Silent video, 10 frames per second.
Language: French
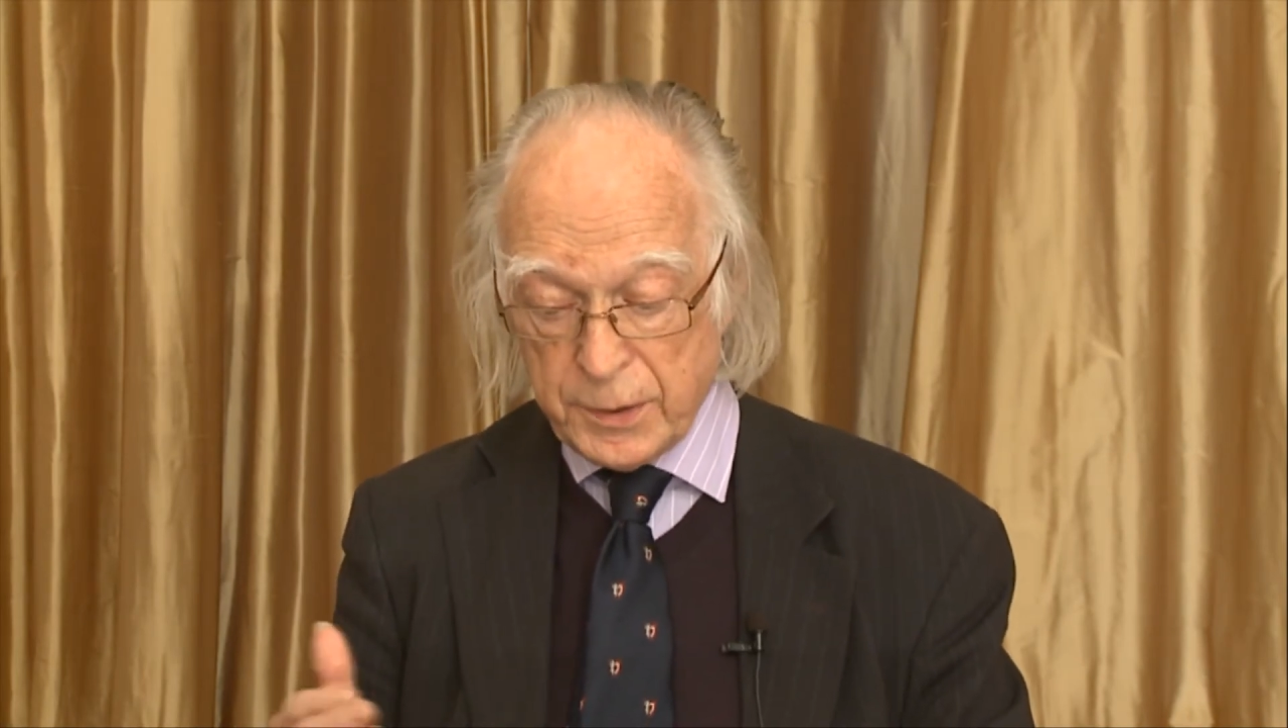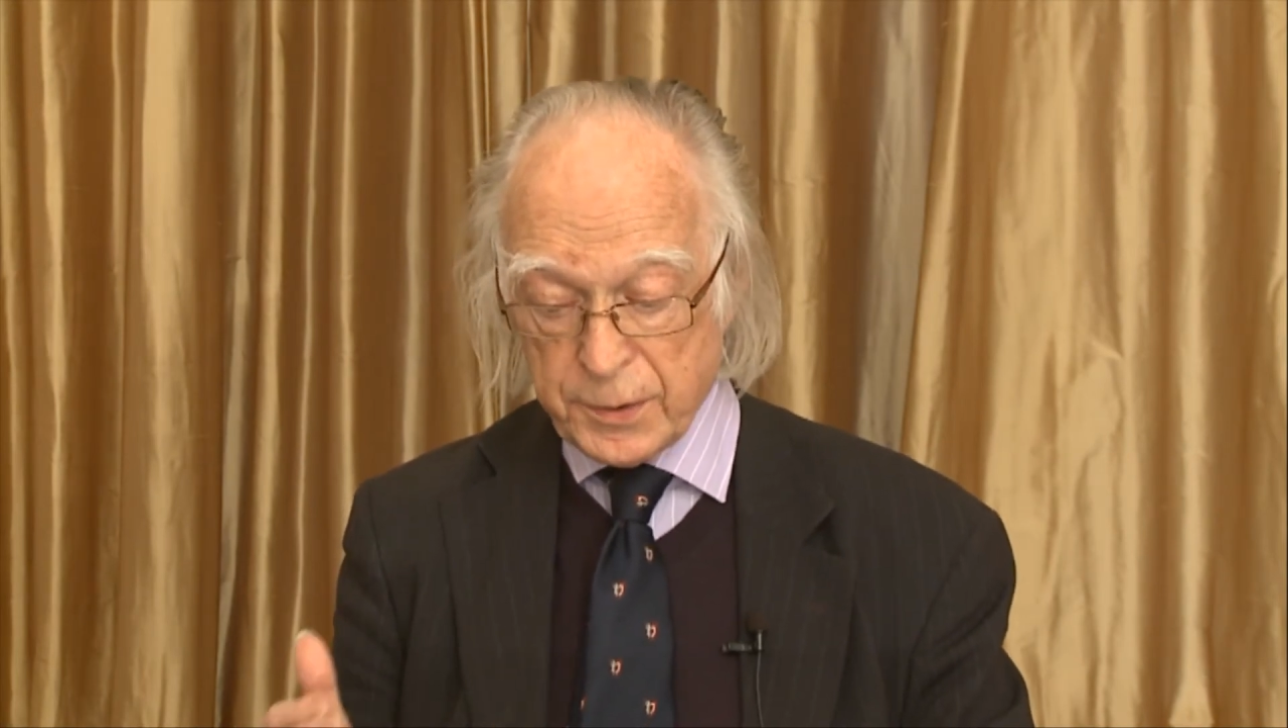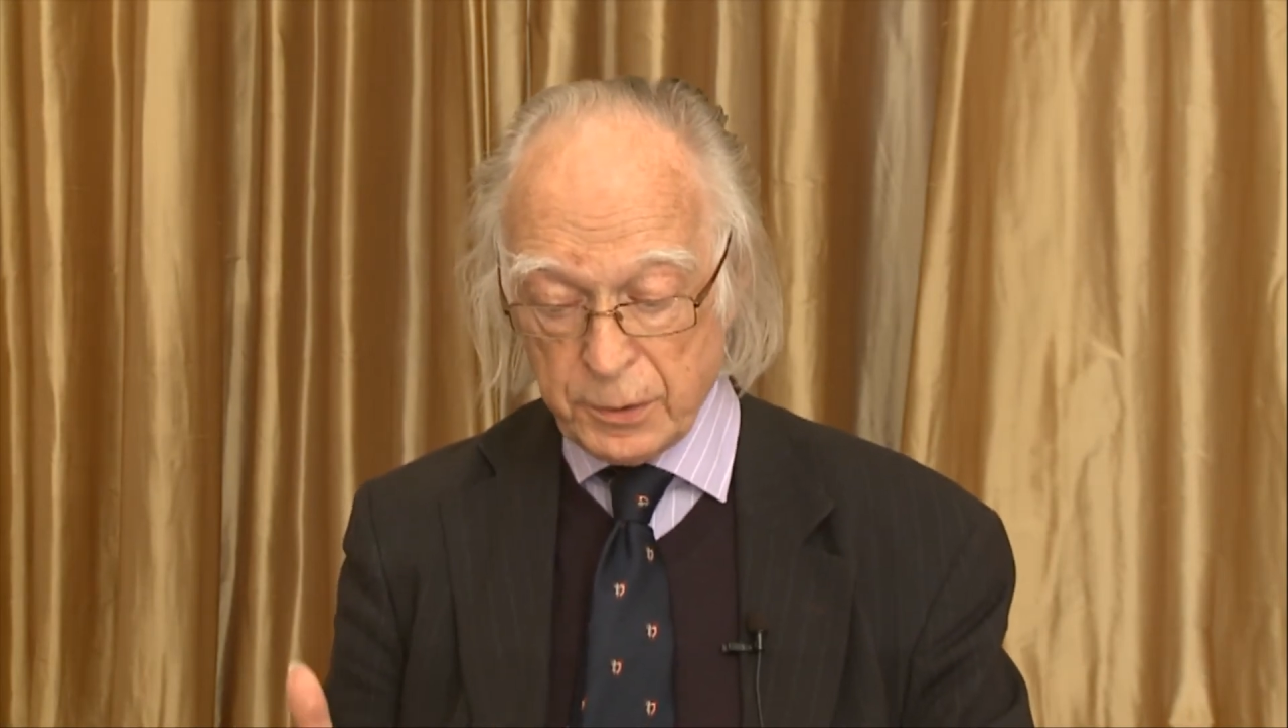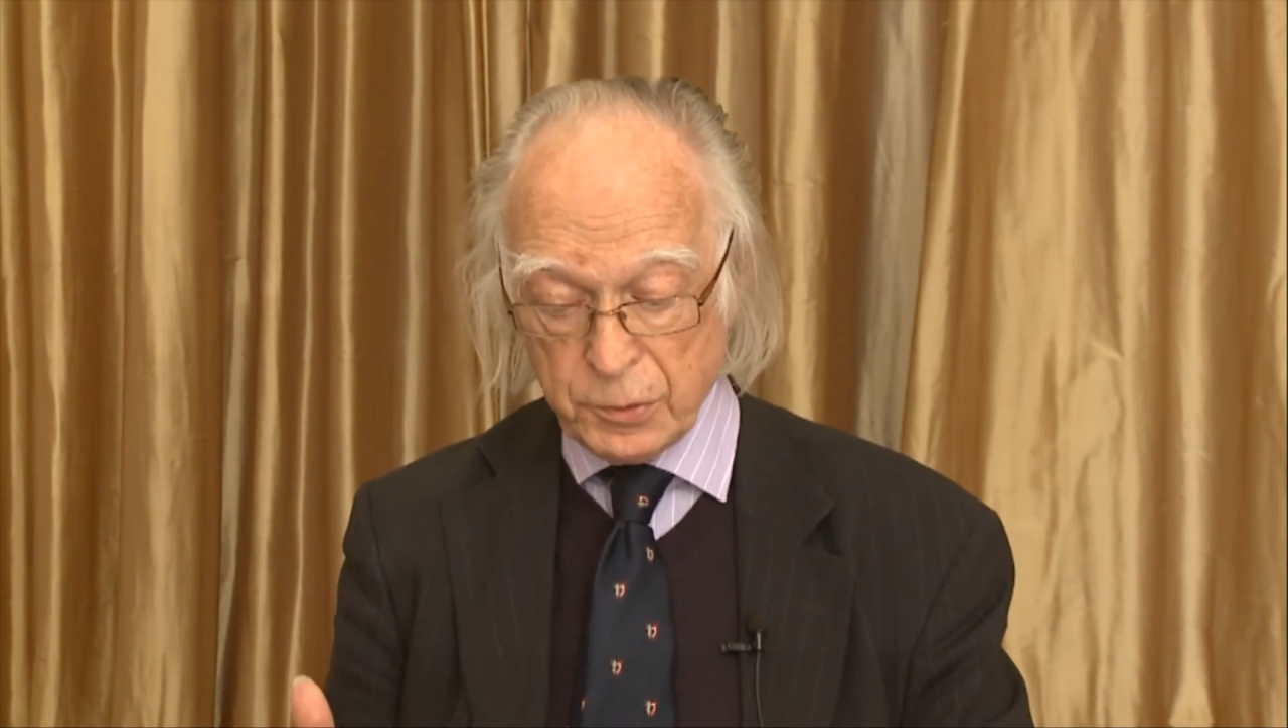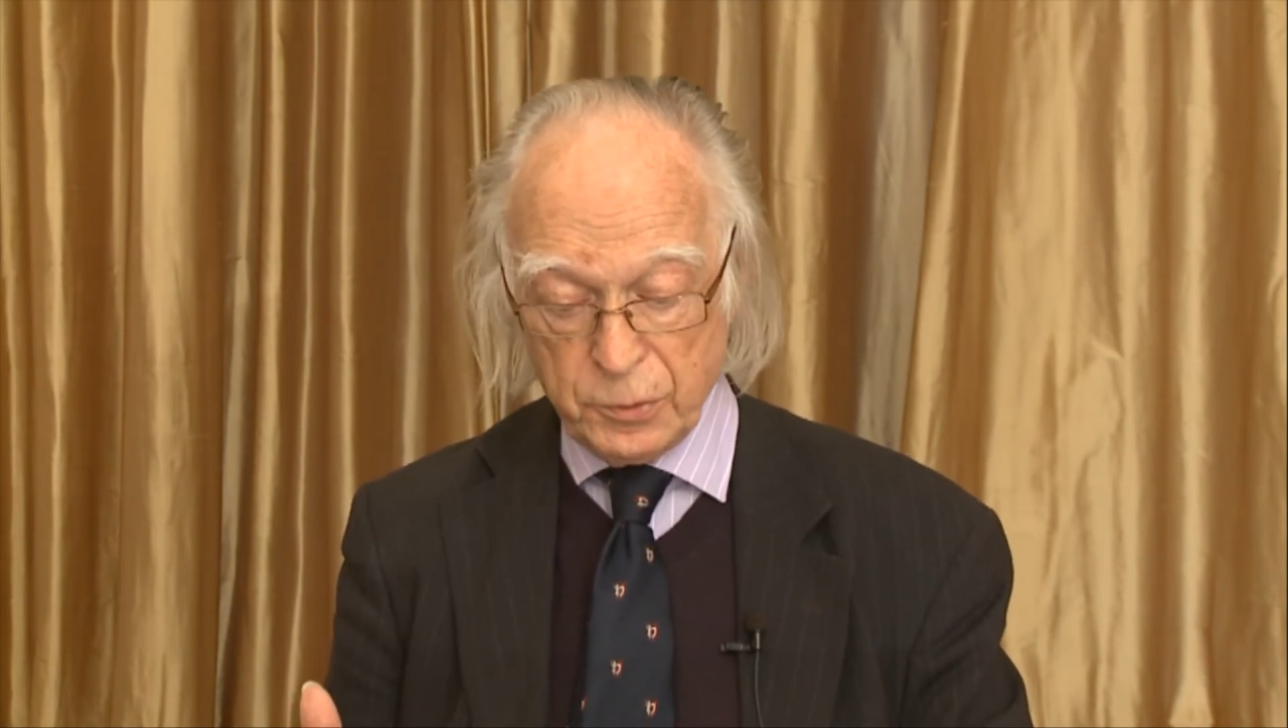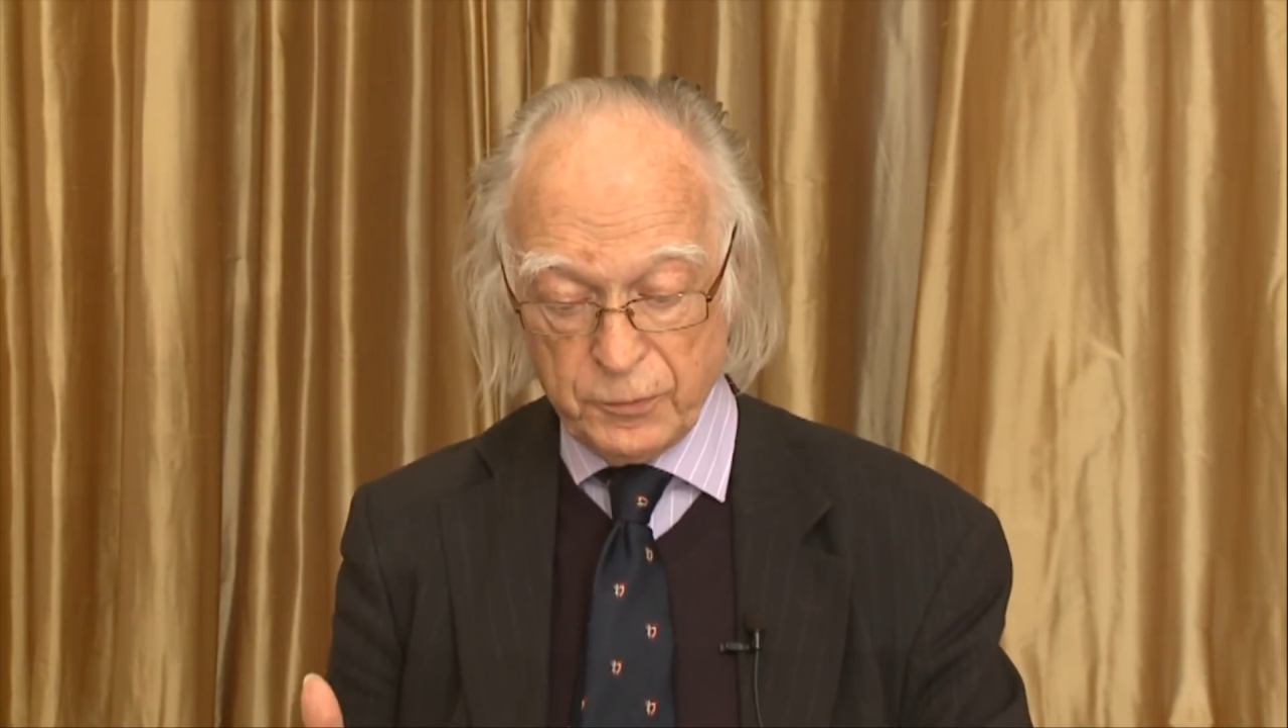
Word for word: sans doute